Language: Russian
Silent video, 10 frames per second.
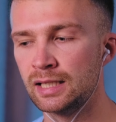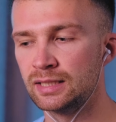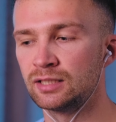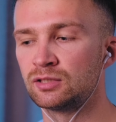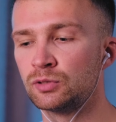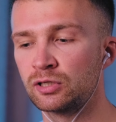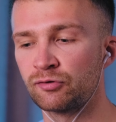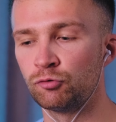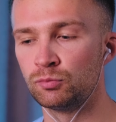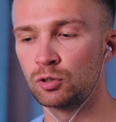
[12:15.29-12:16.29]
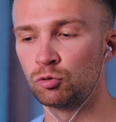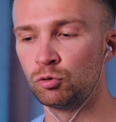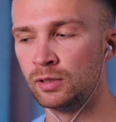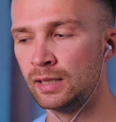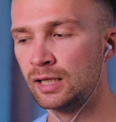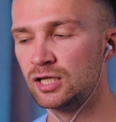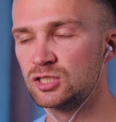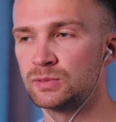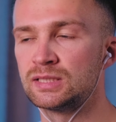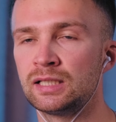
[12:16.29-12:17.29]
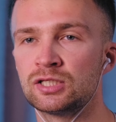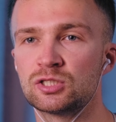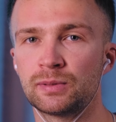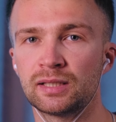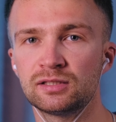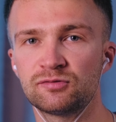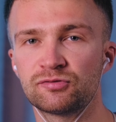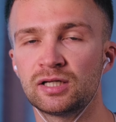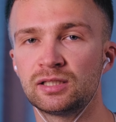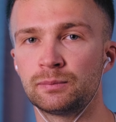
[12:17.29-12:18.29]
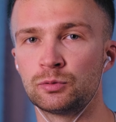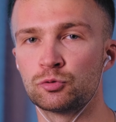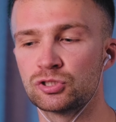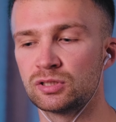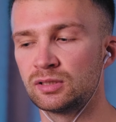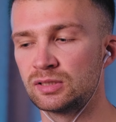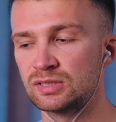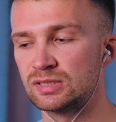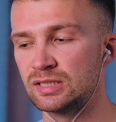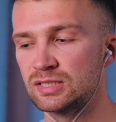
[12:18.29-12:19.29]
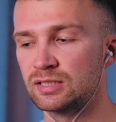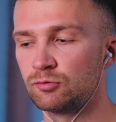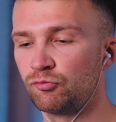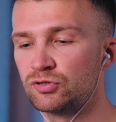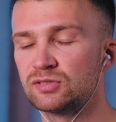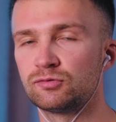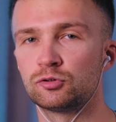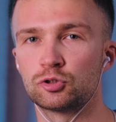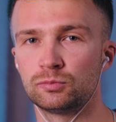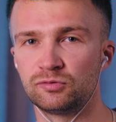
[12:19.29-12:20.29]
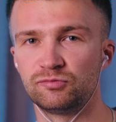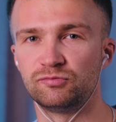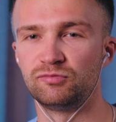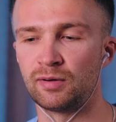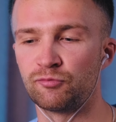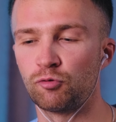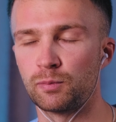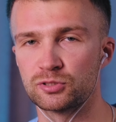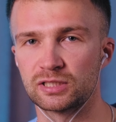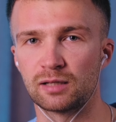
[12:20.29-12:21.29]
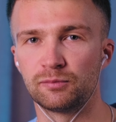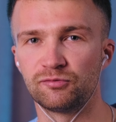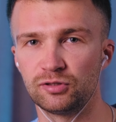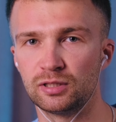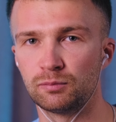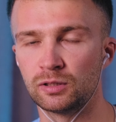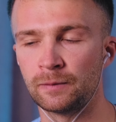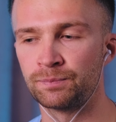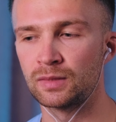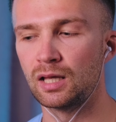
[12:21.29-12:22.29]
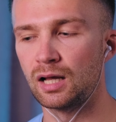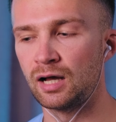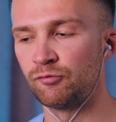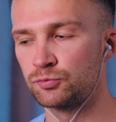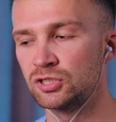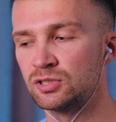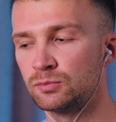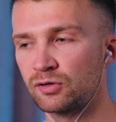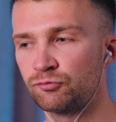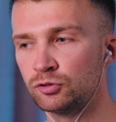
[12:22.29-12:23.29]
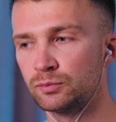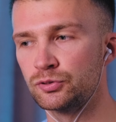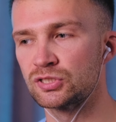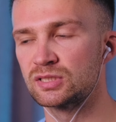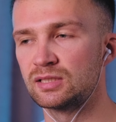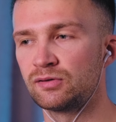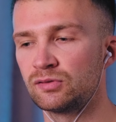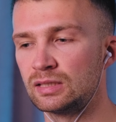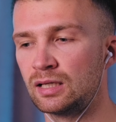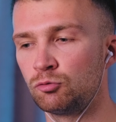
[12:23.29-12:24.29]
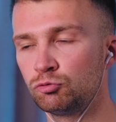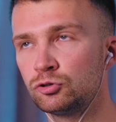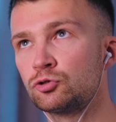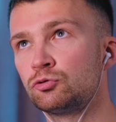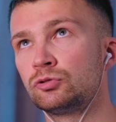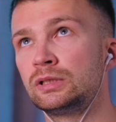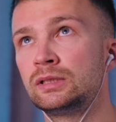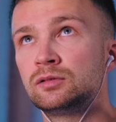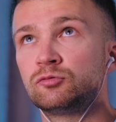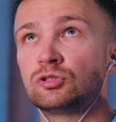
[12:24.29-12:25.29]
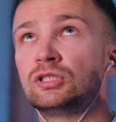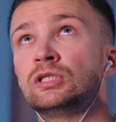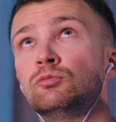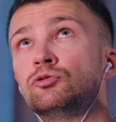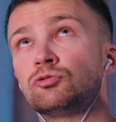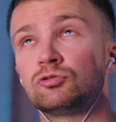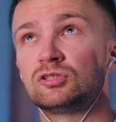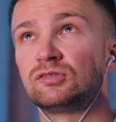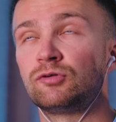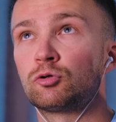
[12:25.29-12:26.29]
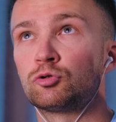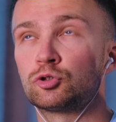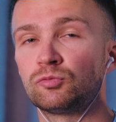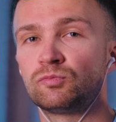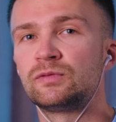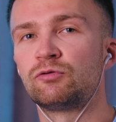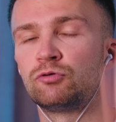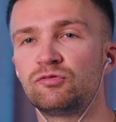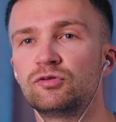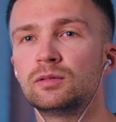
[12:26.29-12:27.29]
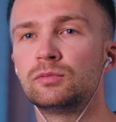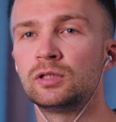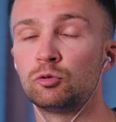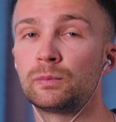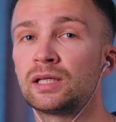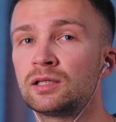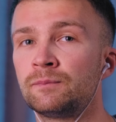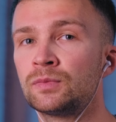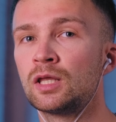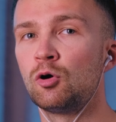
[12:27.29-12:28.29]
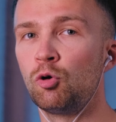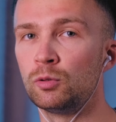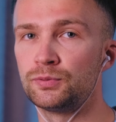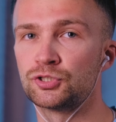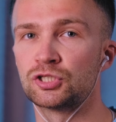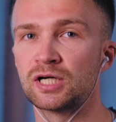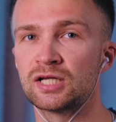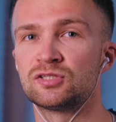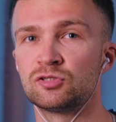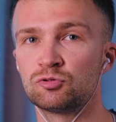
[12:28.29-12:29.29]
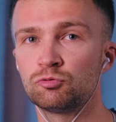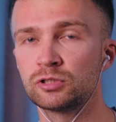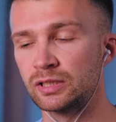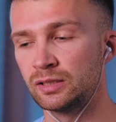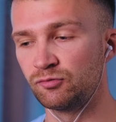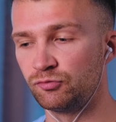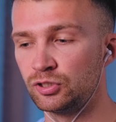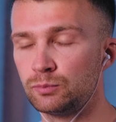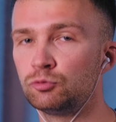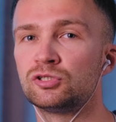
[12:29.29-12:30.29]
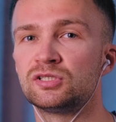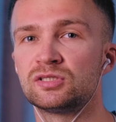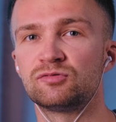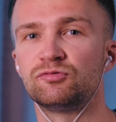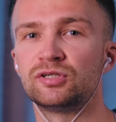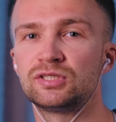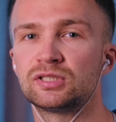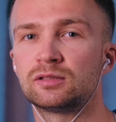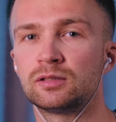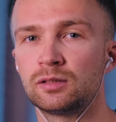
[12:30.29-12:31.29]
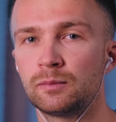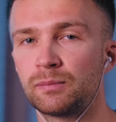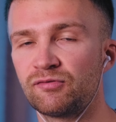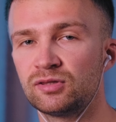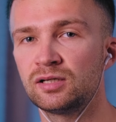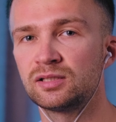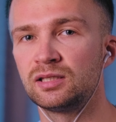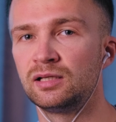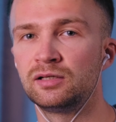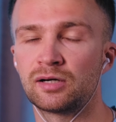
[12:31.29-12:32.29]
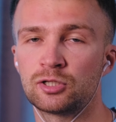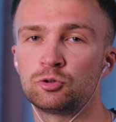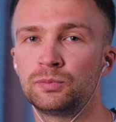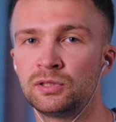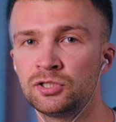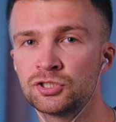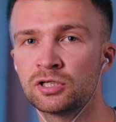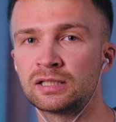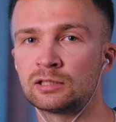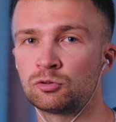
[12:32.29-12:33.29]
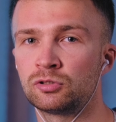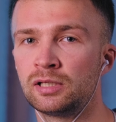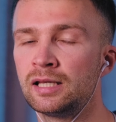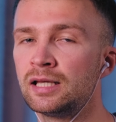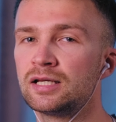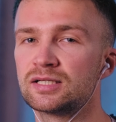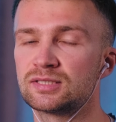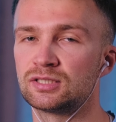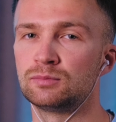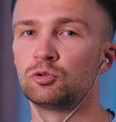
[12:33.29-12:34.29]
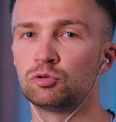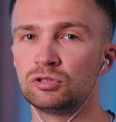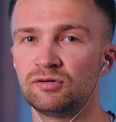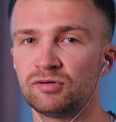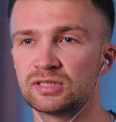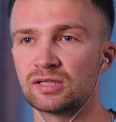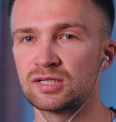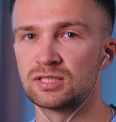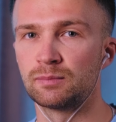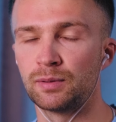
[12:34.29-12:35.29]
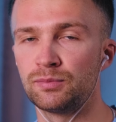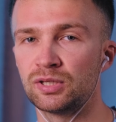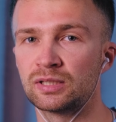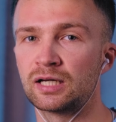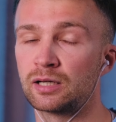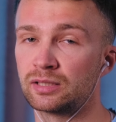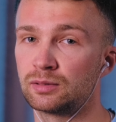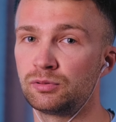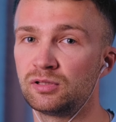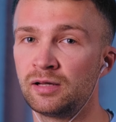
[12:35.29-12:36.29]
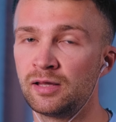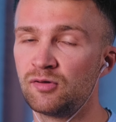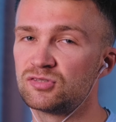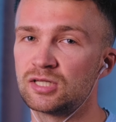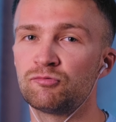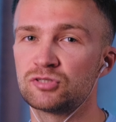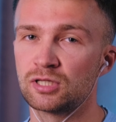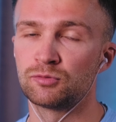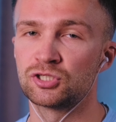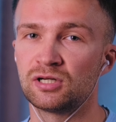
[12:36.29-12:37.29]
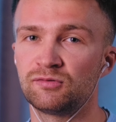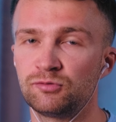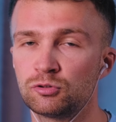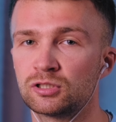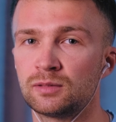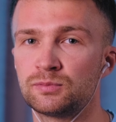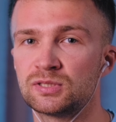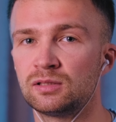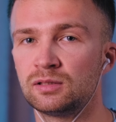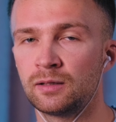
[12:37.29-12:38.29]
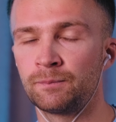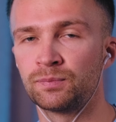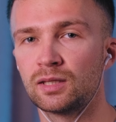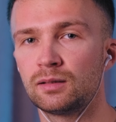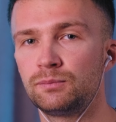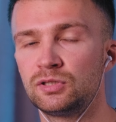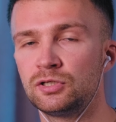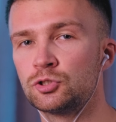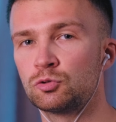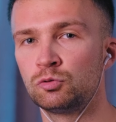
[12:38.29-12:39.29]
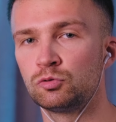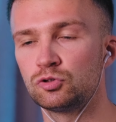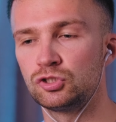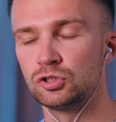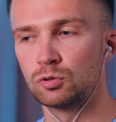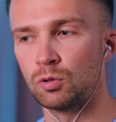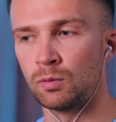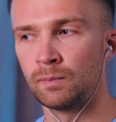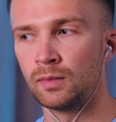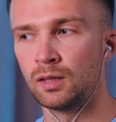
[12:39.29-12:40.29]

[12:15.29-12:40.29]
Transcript: Я этот микрофон могу специально спрятать в кадре, потому что здесь я его выставил, чтобы вам его просто как бы видно было. А вообще эти микрофоны обычно ставят на удочку и где-нибудь вот сверху, чтобы его не видно было, но при этом он пишет качественный звук и вы не путаетесь в этих э, проводах или радиопетличках, которые, кстати, могут давать разные помехи, как это было в самом-самом начале видео, когда я писал на петличку Синко.